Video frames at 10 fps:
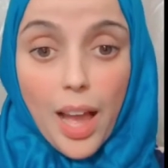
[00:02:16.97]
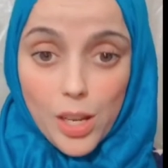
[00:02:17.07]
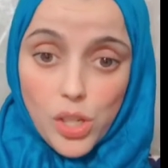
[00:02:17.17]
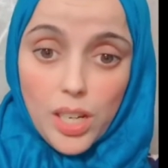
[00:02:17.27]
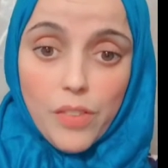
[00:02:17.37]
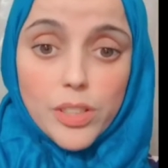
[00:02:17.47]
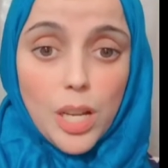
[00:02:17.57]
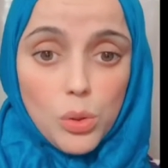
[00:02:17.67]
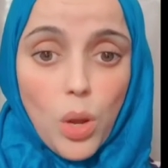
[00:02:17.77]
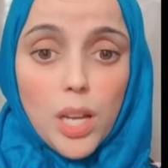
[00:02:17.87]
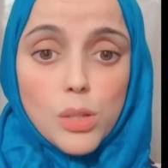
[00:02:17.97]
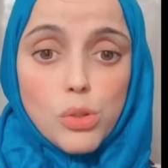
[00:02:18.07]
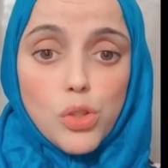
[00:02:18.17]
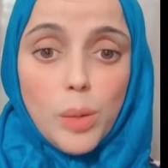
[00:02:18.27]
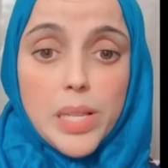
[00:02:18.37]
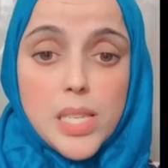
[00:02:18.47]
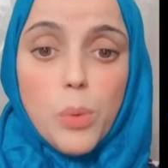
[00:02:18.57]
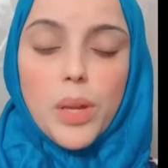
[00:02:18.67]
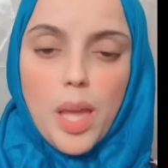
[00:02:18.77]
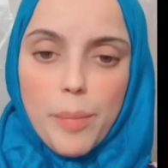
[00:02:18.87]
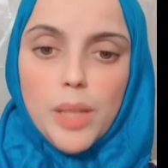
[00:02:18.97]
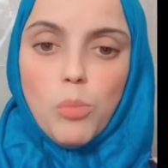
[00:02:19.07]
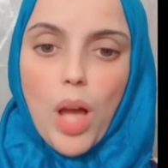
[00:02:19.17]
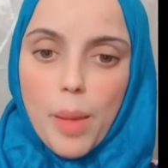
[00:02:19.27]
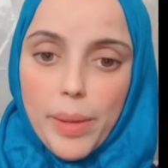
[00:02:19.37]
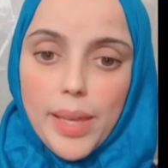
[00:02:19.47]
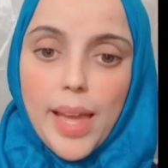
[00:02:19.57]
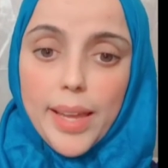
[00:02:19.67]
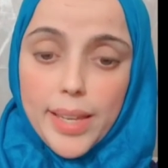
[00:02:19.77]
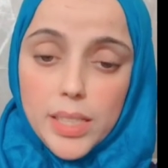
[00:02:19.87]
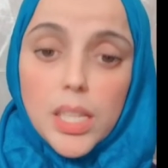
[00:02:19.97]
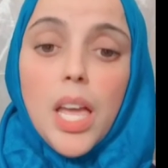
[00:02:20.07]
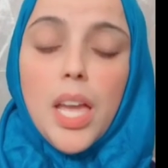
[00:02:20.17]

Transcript: عشان ايه فضحتوها على السوشيال ميديا وكمان محاميه اكدت